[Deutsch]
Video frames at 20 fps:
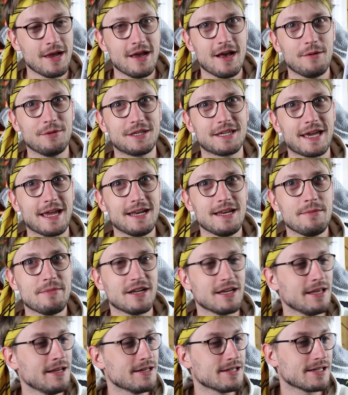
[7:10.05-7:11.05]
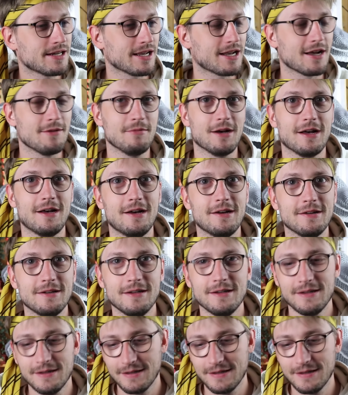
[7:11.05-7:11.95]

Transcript: aber ich kenne jemanden hinter der Kamera,